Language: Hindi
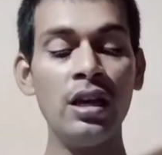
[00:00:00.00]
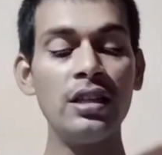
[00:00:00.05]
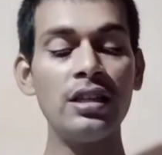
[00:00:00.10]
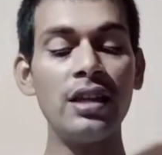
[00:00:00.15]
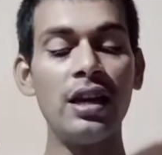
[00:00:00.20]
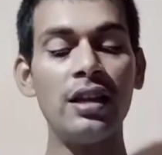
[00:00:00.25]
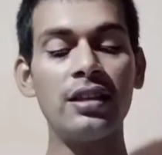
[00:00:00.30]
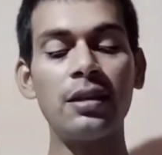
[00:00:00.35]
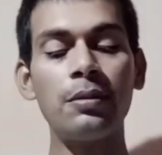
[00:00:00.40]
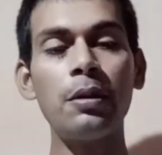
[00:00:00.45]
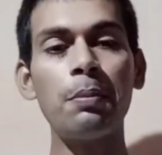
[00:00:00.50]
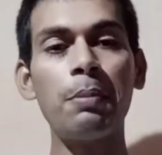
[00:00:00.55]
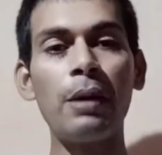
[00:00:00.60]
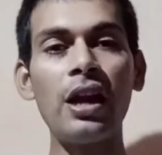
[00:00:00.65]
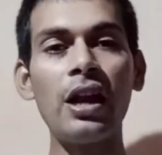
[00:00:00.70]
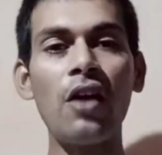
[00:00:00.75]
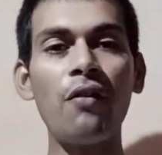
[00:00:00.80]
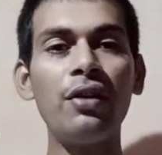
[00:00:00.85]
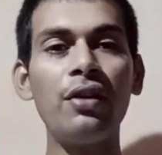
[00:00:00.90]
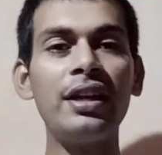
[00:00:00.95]
चलिए सबसे
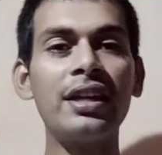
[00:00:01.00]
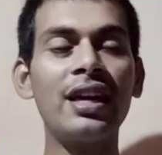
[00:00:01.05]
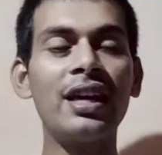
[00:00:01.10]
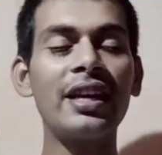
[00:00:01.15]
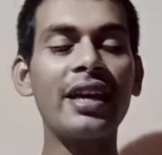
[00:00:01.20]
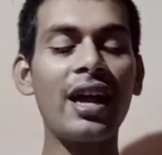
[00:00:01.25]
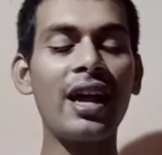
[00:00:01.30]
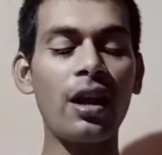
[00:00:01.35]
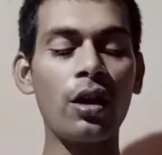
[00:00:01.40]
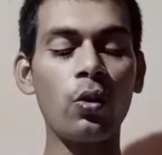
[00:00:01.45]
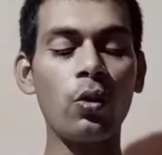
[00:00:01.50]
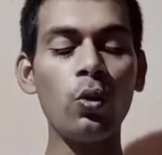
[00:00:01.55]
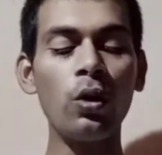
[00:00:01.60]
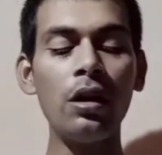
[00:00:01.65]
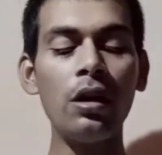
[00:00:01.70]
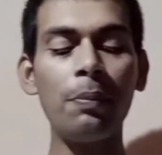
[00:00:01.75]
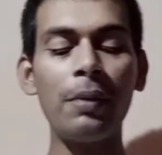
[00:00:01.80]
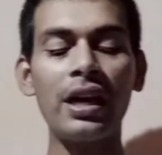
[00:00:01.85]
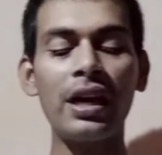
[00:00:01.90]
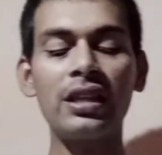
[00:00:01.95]
पहला ऑफर निकल के आ रहा है
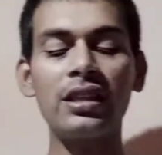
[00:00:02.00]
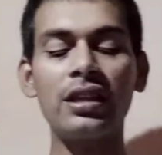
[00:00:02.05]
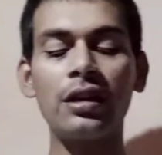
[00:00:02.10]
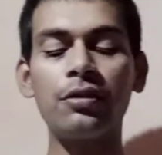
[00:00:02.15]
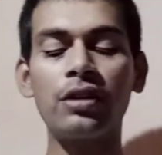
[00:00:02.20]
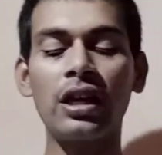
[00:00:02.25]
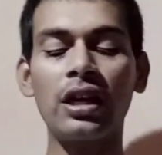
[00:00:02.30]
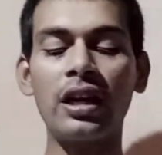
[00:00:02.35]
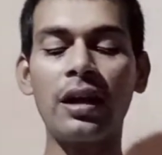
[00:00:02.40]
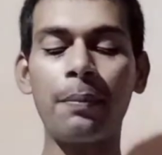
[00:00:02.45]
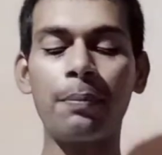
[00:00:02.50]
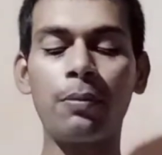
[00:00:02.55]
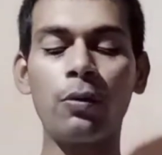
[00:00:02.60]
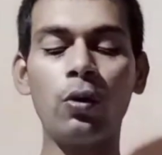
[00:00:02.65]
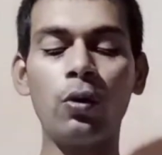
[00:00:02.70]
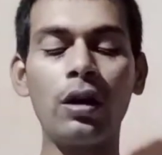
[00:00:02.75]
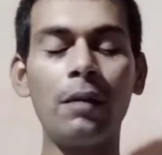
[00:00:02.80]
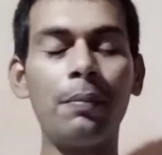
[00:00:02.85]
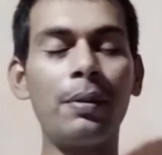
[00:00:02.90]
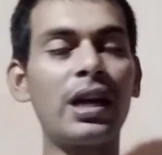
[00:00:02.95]
गूगल पे की तरफ से अगर आप
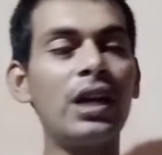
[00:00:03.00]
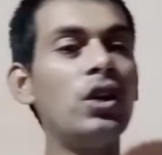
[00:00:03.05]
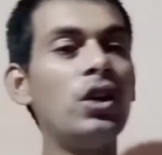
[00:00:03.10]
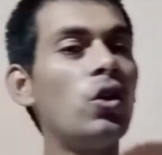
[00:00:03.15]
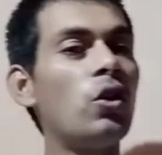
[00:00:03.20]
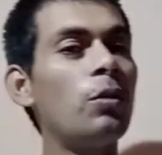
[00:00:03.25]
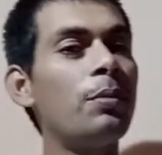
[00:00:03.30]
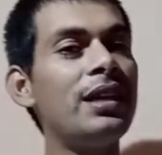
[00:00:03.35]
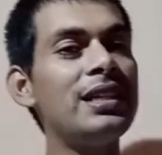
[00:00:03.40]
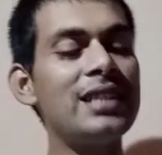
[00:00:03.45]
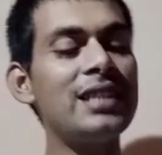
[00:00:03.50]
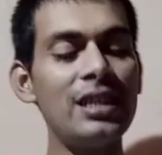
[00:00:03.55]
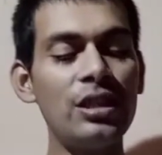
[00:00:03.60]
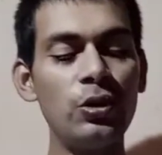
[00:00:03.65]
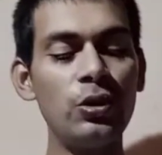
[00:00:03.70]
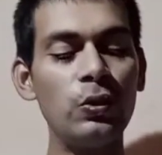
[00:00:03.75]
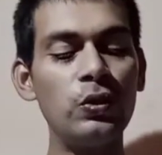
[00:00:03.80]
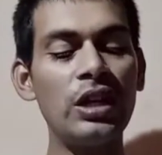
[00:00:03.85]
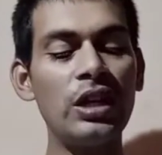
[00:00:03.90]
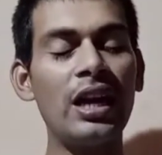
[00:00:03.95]
गूगल पे के नॉर्मल से
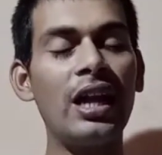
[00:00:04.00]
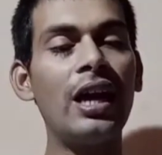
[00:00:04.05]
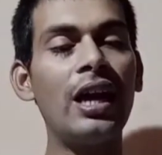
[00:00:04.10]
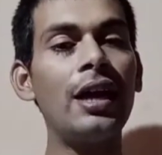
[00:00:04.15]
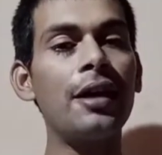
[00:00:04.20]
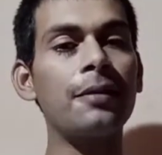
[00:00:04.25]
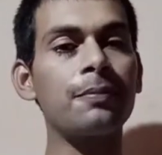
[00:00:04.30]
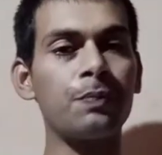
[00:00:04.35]
यूजर हैं